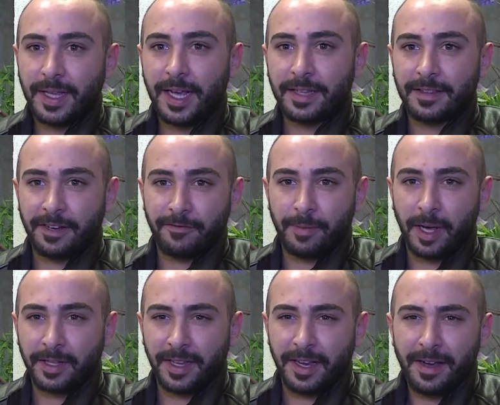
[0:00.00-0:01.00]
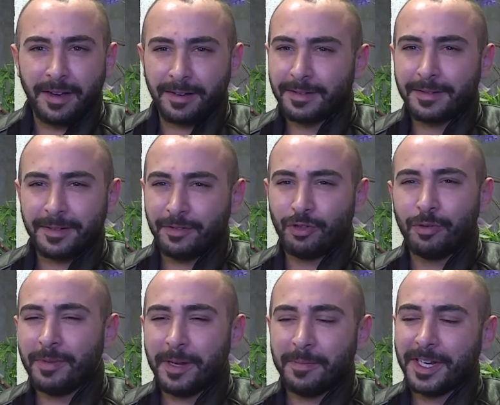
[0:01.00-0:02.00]
اعترف بخطاياك
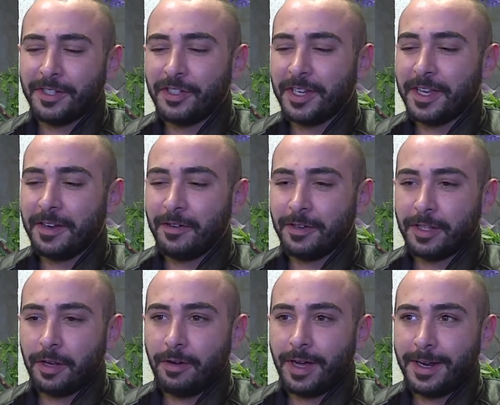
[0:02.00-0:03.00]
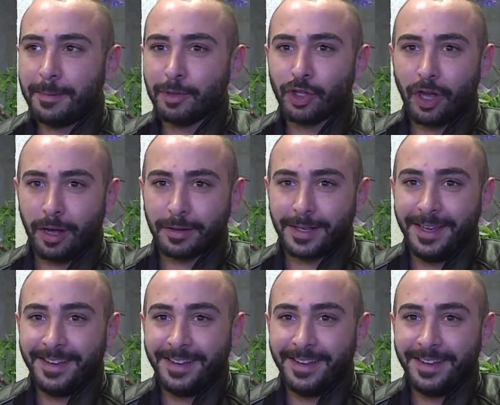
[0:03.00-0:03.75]
جمله من هالشكل قلت له انا مش خاطي